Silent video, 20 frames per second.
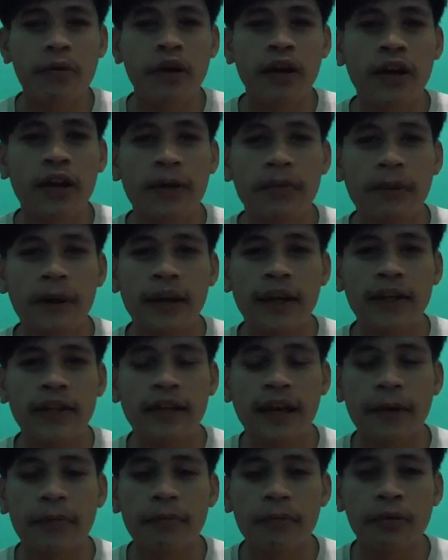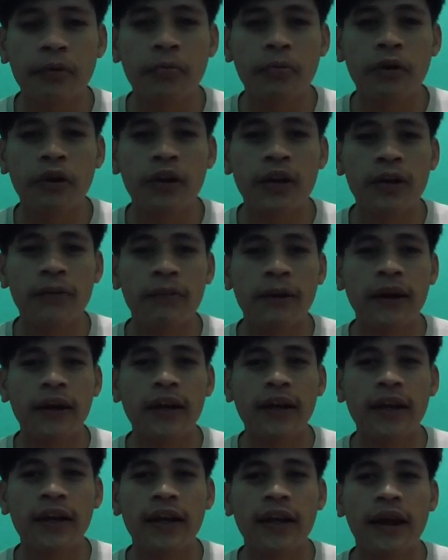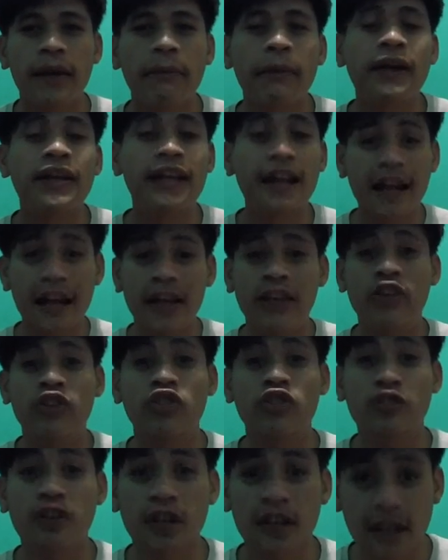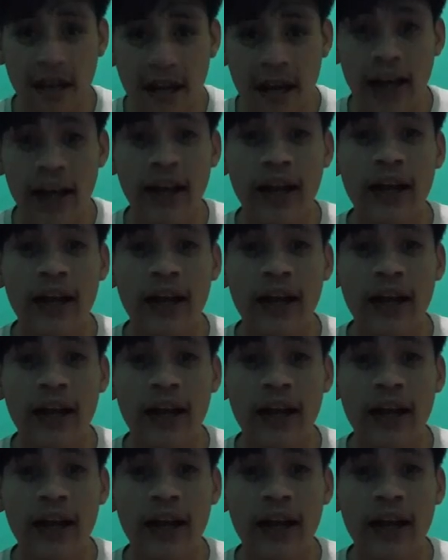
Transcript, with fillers: boleh dipanggil Saiful boleh dipanggil apa aja lah cocoknya ya